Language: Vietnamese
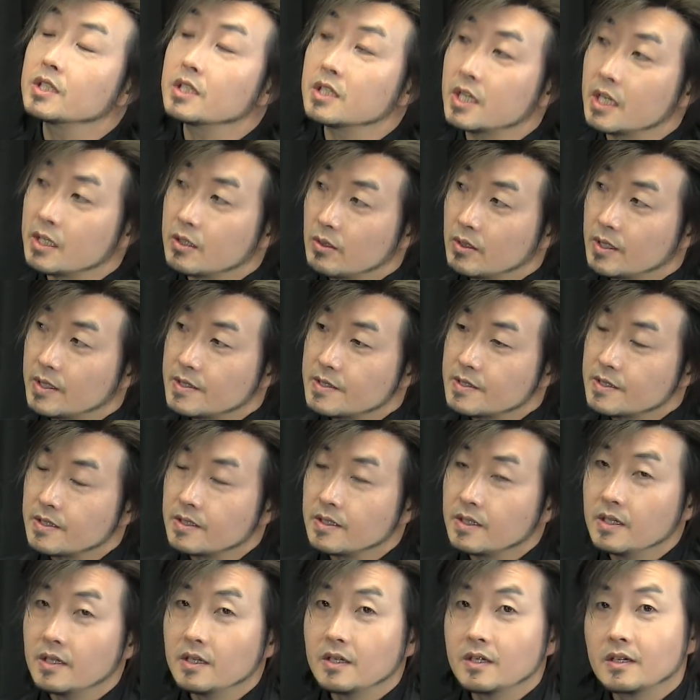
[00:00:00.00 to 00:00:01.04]
thì cái đó là sự
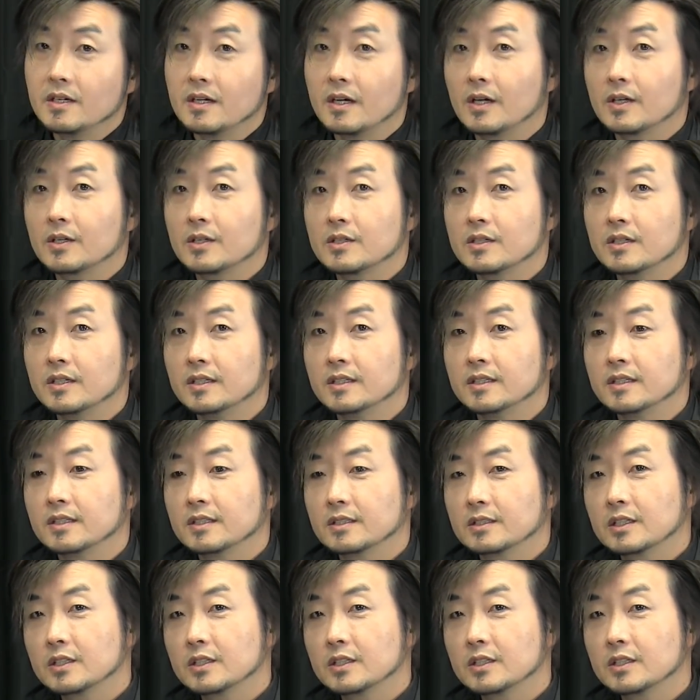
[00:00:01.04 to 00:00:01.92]
họ ờ,